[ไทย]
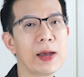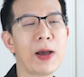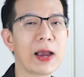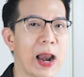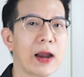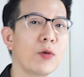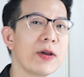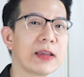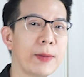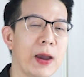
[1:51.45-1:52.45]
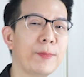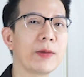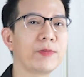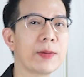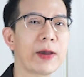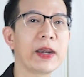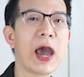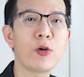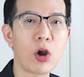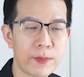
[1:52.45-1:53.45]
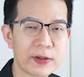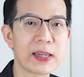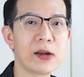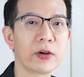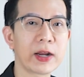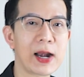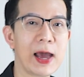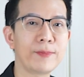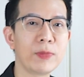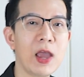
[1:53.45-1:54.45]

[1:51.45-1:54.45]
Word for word: บางครั้งเราไม่สามารถเปรียบเทียบกันได้ร้อยเปอร์เซ็นต์หรอกนะครับ